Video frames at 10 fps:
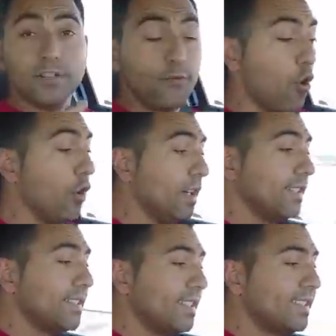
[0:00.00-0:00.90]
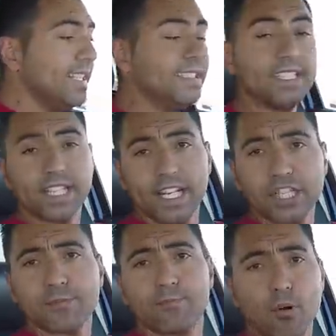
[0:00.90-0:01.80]
Levou
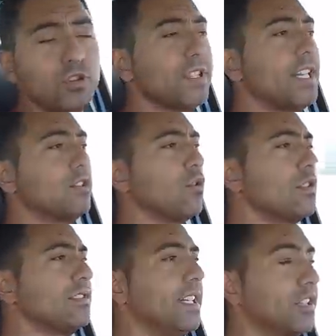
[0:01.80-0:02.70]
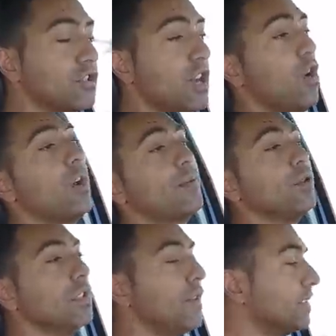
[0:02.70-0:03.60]
63.14 litros. Agora
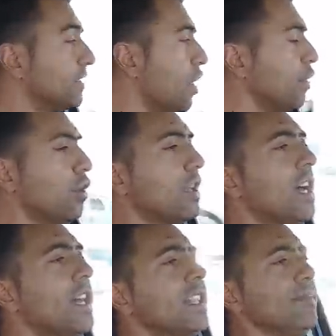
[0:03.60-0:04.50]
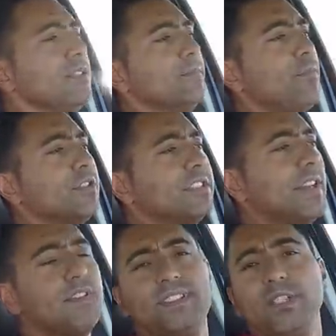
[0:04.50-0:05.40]
pergunto a vocês, ó oh, Ior, estamos então, a depósito, leva